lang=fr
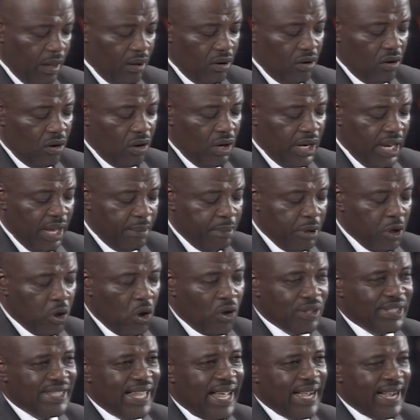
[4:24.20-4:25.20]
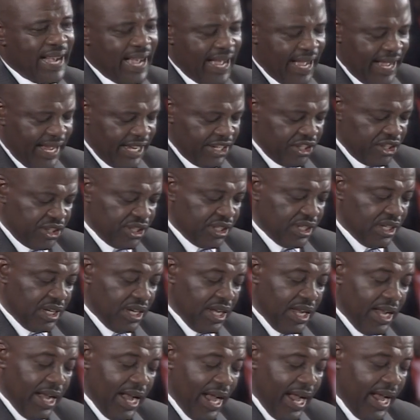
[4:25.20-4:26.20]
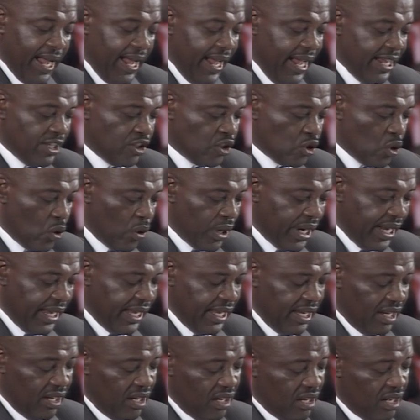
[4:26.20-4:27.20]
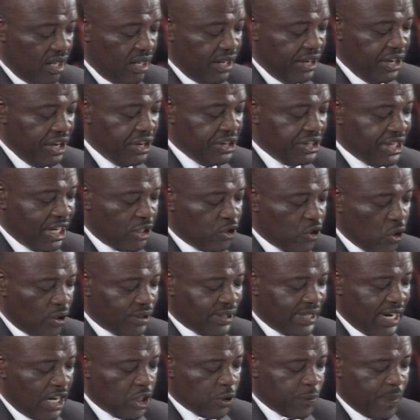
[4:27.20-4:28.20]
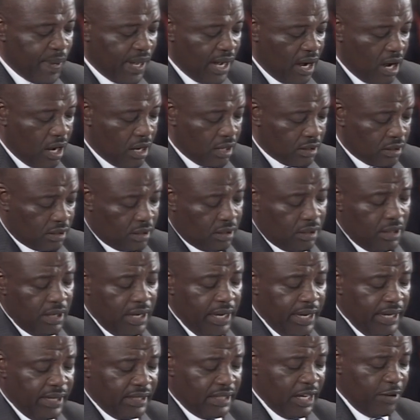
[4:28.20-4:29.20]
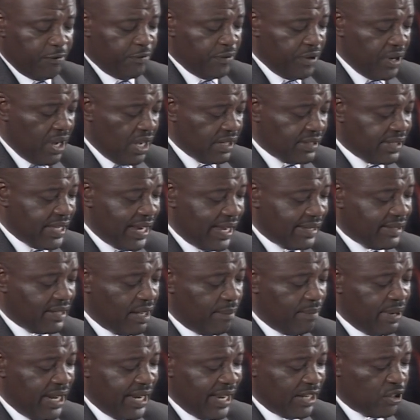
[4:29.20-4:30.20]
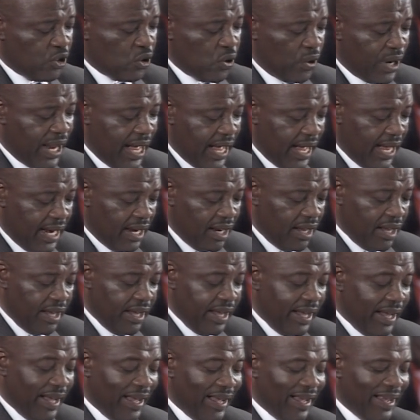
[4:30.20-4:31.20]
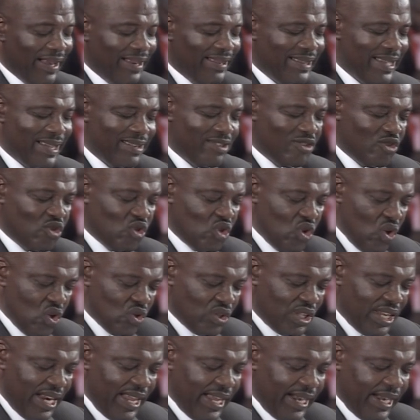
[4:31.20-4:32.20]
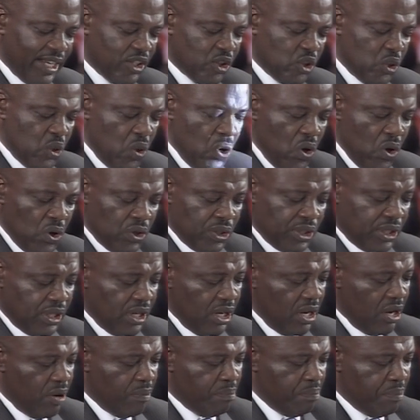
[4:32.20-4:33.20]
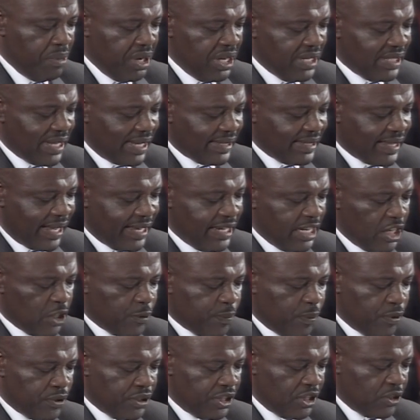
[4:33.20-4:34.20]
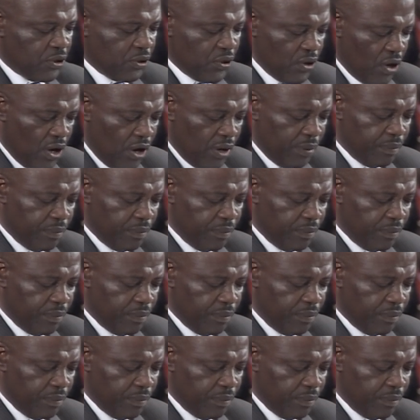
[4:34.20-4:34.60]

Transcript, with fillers: les bureaux s'engagent à instaurer une gestion transparente des finances de l'Assemblée nationale et de toutes les ressources mises à sa disposition